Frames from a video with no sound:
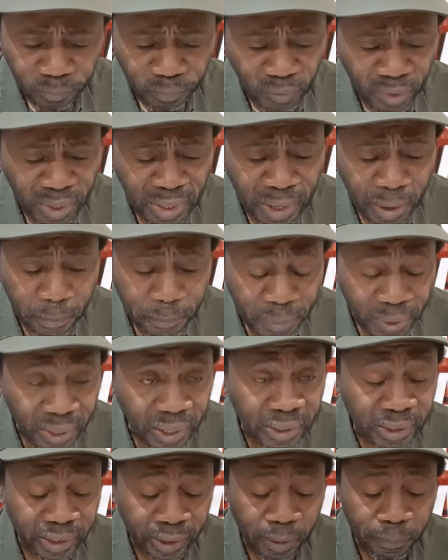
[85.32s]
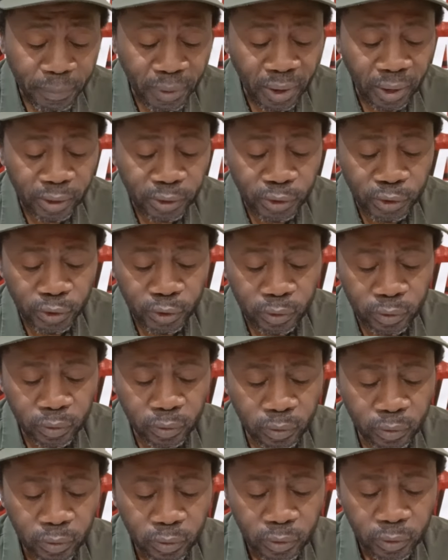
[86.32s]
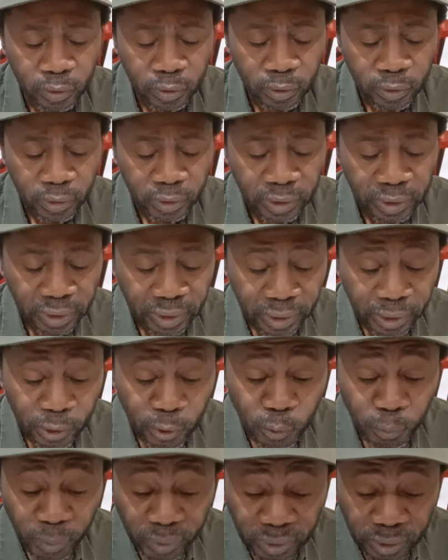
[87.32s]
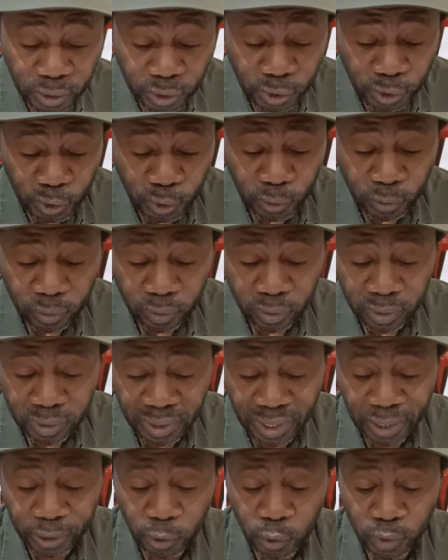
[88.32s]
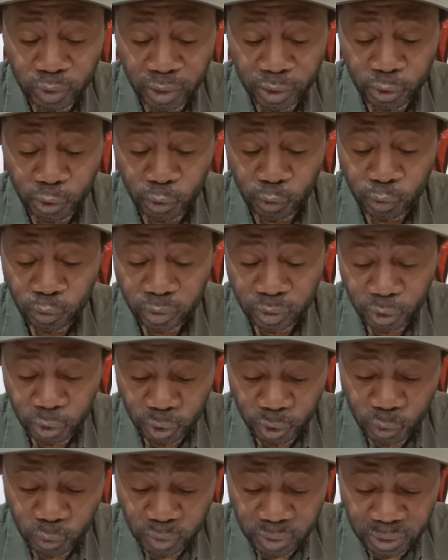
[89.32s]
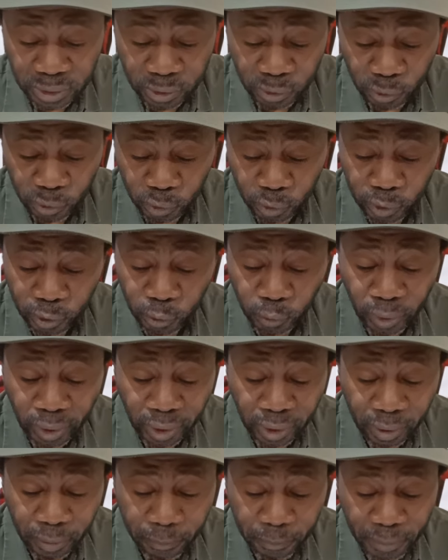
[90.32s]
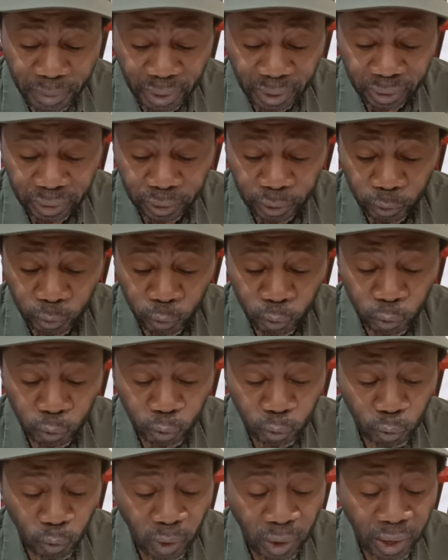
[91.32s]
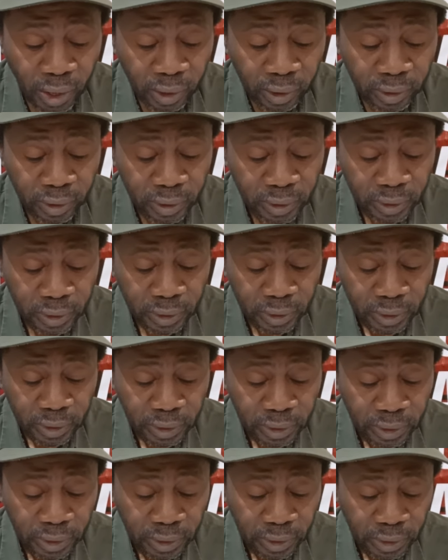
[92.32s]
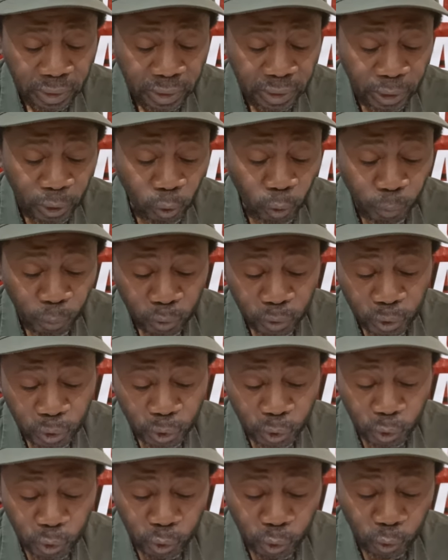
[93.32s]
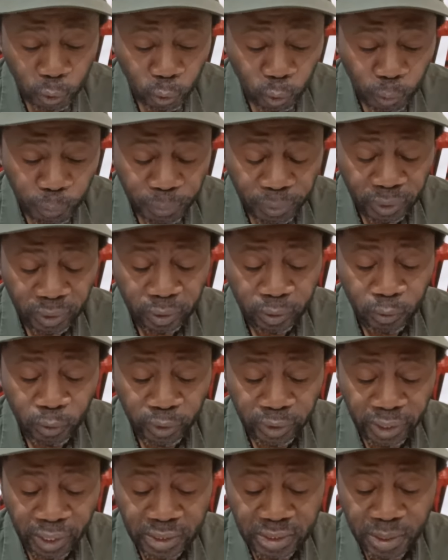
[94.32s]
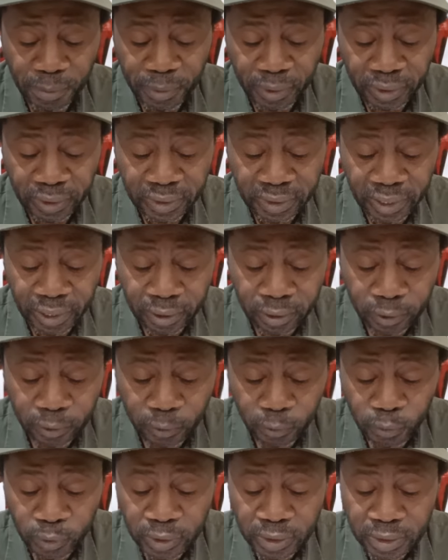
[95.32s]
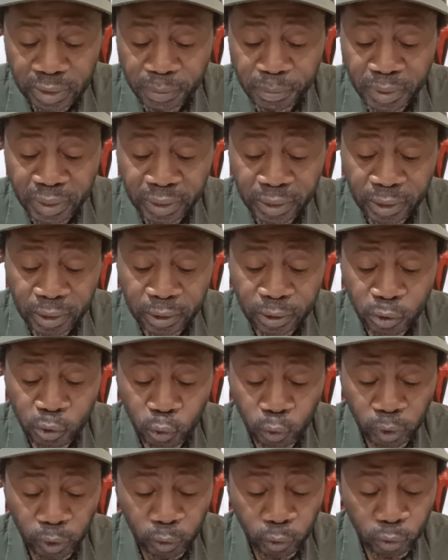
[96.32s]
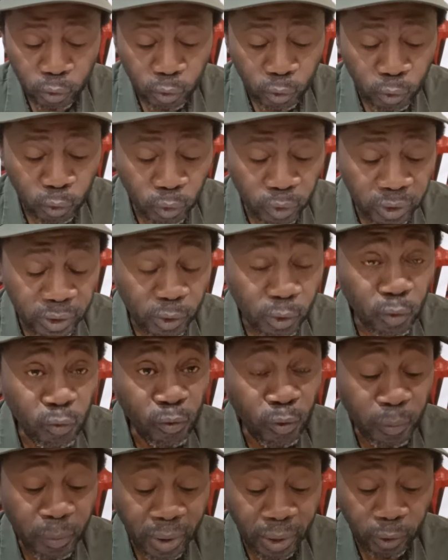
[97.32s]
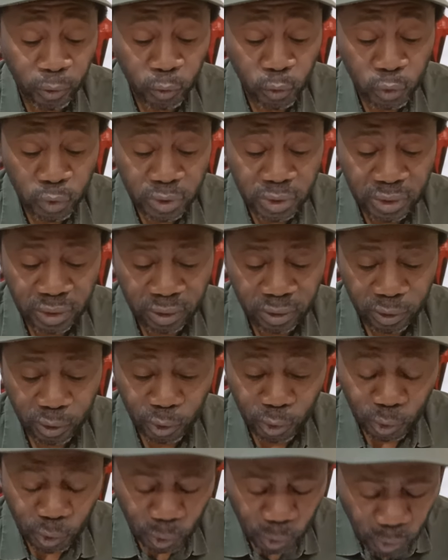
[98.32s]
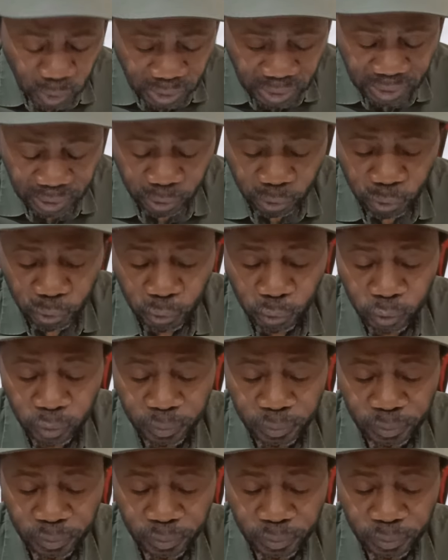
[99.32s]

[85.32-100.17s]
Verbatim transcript: l'appel à des réparations et une pétition de l'accusation de génocide contre les Noirs par les Hauts-Droits et l'opposition du groupe aux guerres américaines ont été menées sous le contrôle du gouvernement russe constitue